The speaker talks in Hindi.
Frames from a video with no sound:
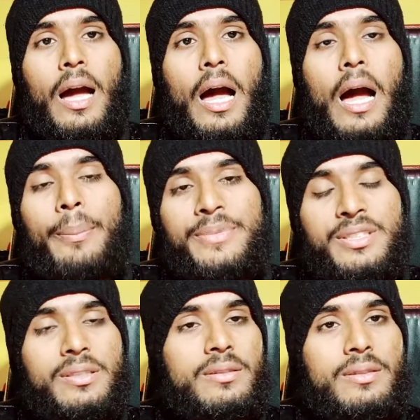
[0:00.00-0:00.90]
आप
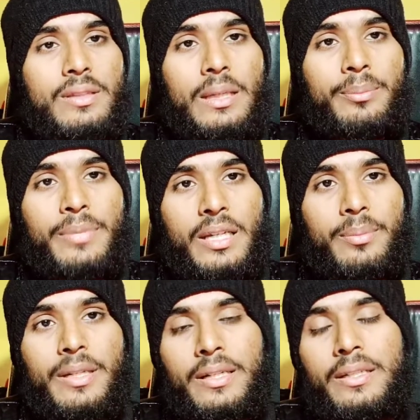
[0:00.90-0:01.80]
जितने बड़े
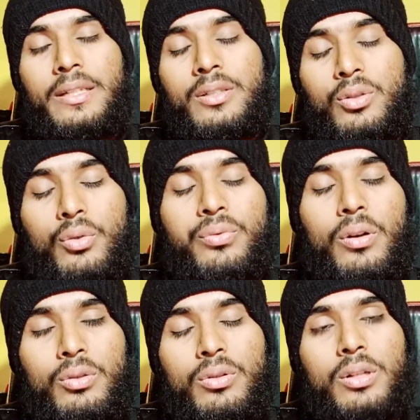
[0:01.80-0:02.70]
बड़े क्रिएटर को
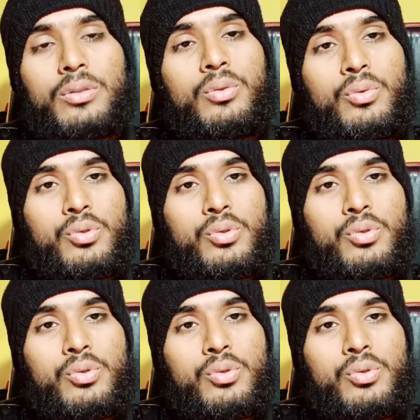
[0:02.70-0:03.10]
फॉलो करते हो